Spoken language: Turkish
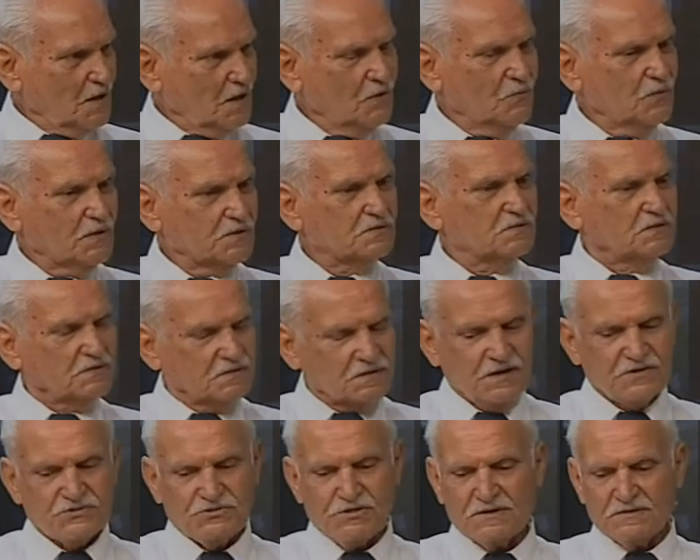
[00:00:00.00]
Evet,
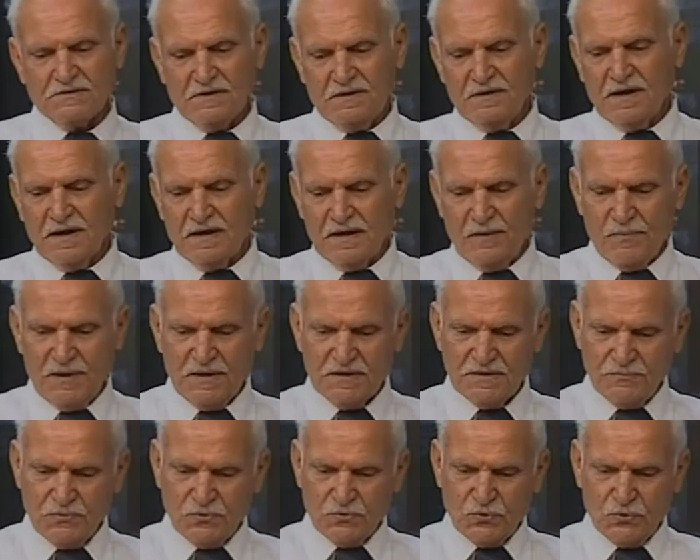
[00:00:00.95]
gerçekten
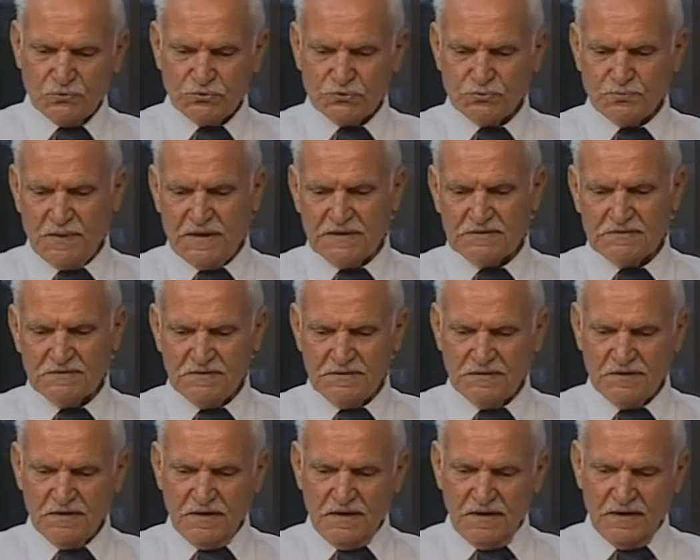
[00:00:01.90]
ağlamaklı bir konuşmaydı.
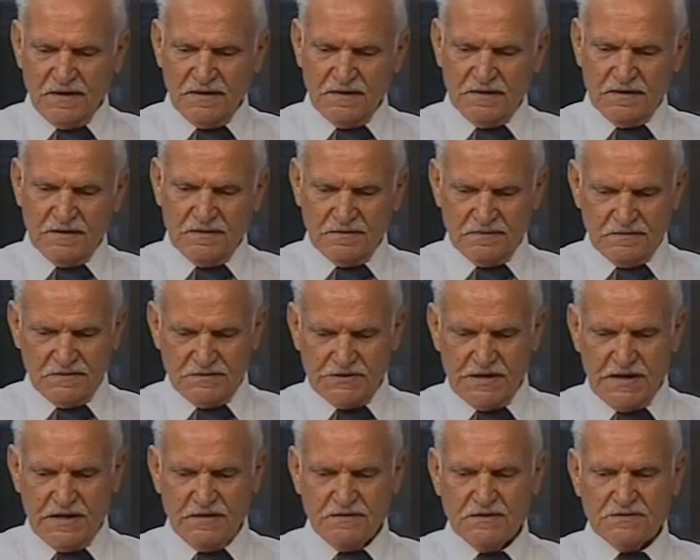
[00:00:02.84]
Ee,
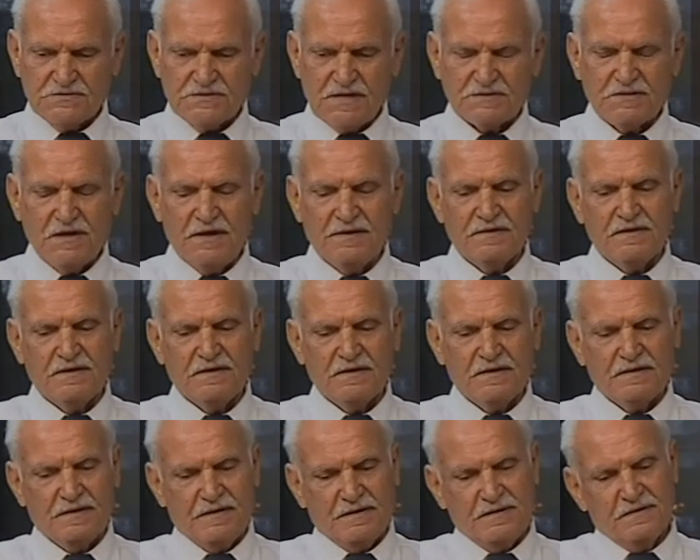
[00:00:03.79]
şeydi zaten
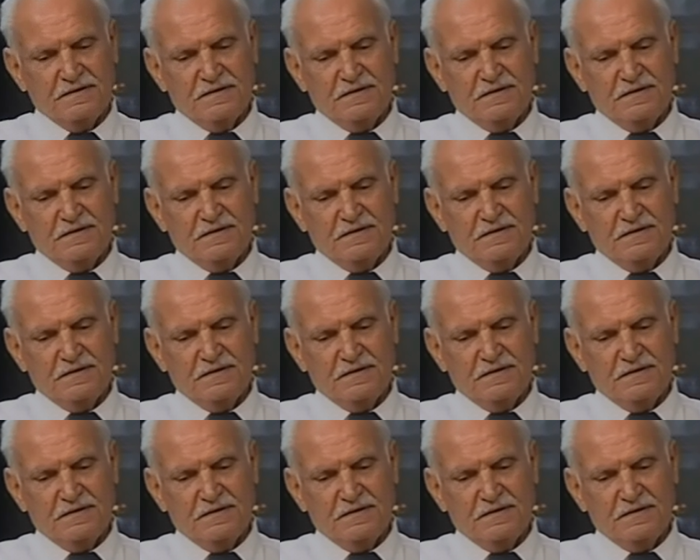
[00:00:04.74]
e,